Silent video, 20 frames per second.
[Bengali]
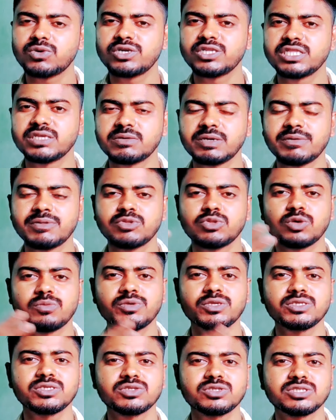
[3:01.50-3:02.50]
করে নিতে পারবেন
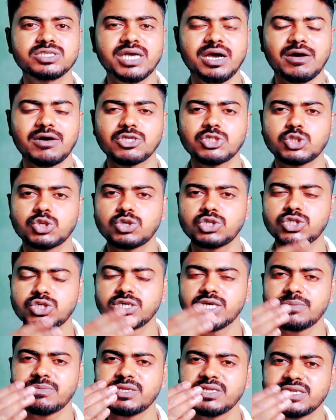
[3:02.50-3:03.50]
তবে খাওয়ার সঙ্গে
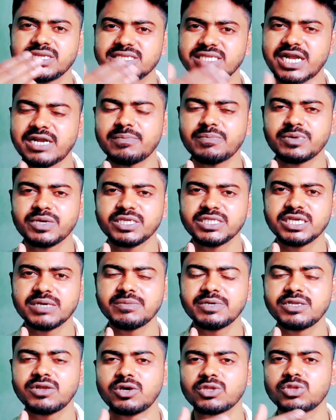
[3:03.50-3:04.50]
সঙ্গে আপনি রেজাল্ট পেয়ে
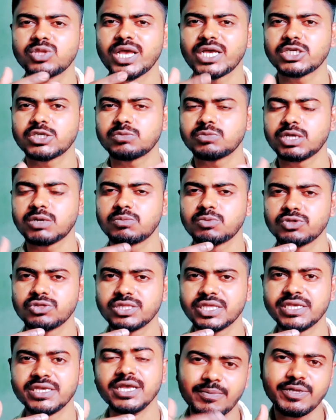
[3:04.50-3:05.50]
যাবেন হয়তো এক সপ্তাহের
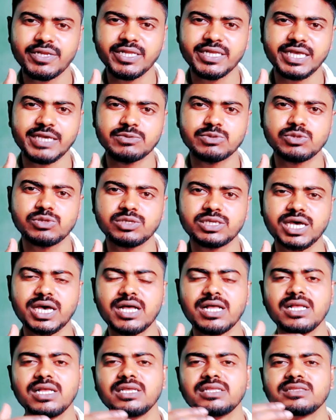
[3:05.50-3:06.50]
মধ্যেই খাবেন এই ক্যাপসুলটা
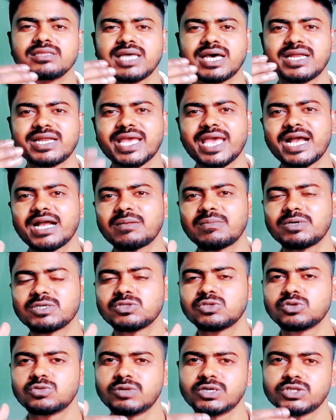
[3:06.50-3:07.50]
তার এক মাস
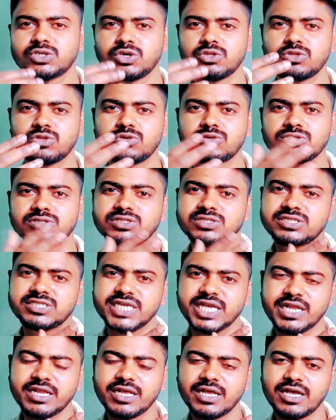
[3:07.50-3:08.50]
দু মাস হয়তো
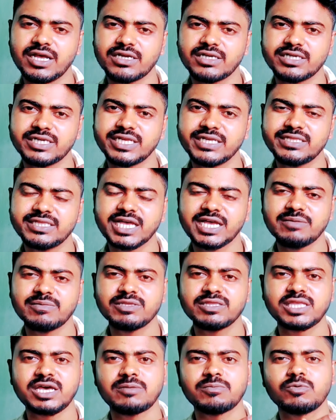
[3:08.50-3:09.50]
ঠিক
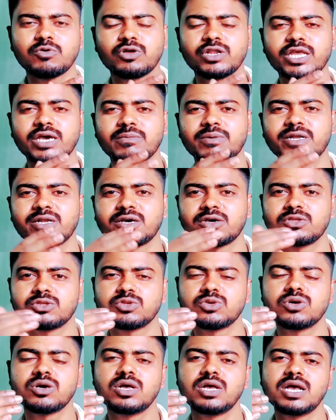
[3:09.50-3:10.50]
থাকবে তারপরে আবার
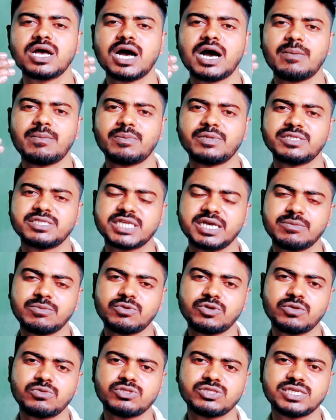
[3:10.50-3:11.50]
হয়তো আপনি
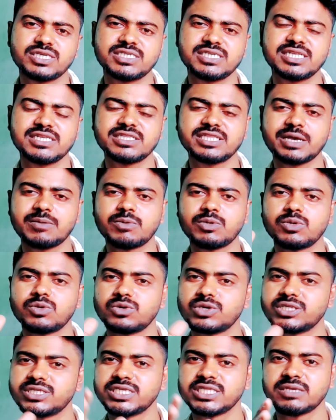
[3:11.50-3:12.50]
যেমন অবস্থায় ছিলেন তেমন
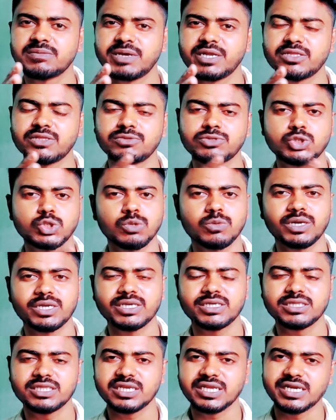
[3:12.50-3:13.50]
হয়ে যেতে পারেন তবে সবার
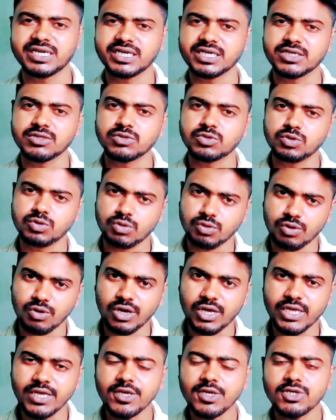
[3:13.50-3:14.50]
ক্ষেত্রে এটা কিন্তু
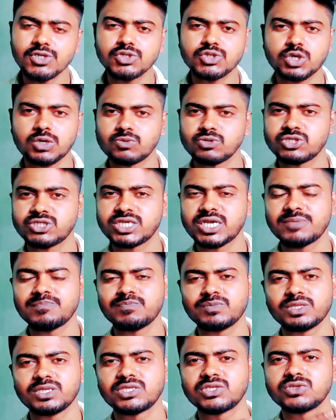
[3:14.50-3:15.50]
নয় সমস্যা
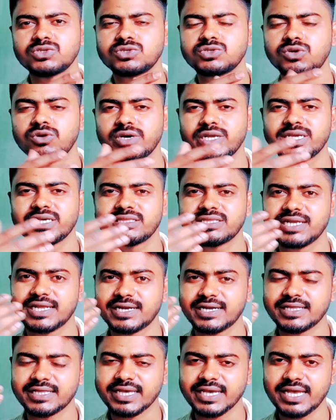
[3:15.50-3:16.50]
কিছু কিছু লোকের ক্ষেত্রে
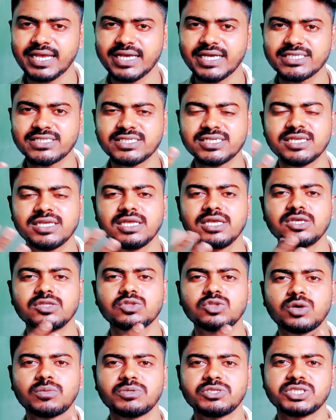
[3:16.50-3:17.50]
এটা দেখা গেছে
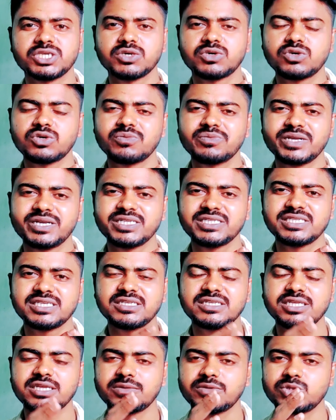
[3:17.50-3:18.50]
তবে যে কোনো
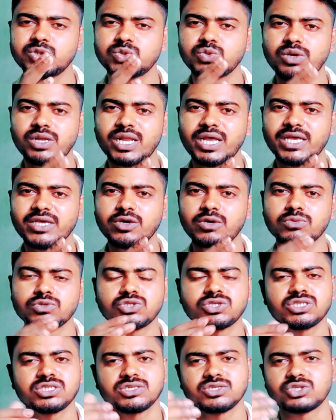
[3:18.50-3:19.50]
মেডিসিন ইউজ করার আগে
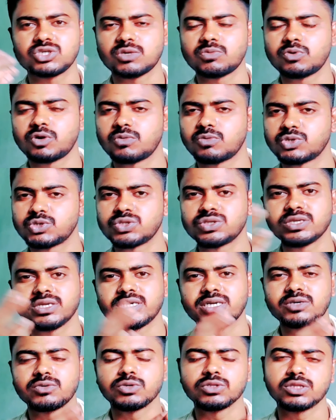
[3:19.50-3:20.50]
অবশ্যই চিকিৎসার পরামর্শ
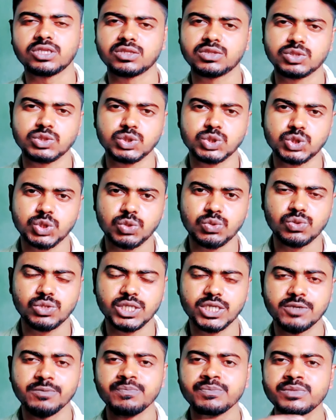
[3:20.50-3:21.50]
নেওয়াটা অত্যন্ত
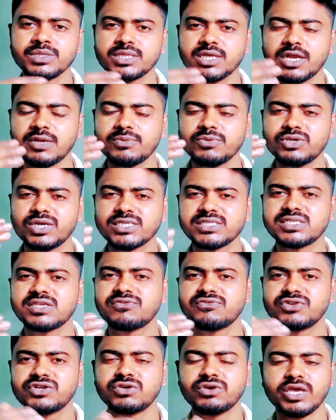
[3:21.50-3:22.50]
জরুরি তাহলে বন্ধুরা
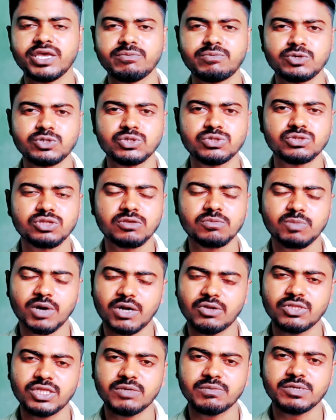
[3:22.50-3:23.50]
আজকের ভিডিও এই পর্যন্তই
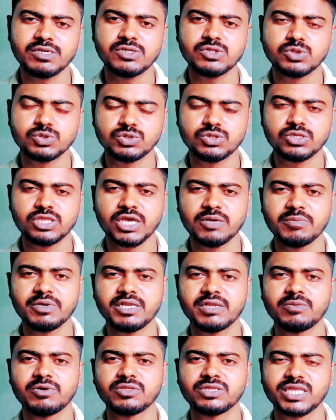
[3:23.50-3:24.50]
ভালো থাকবেন সুস্থ
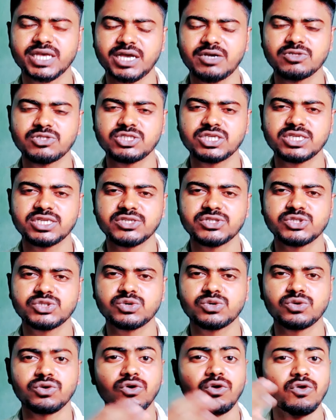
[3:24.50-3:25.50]
থাকবেন এবং দেখা হচ্ছে নেক্সট
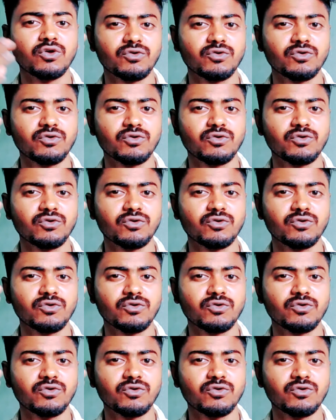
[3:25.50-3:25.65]
কোনো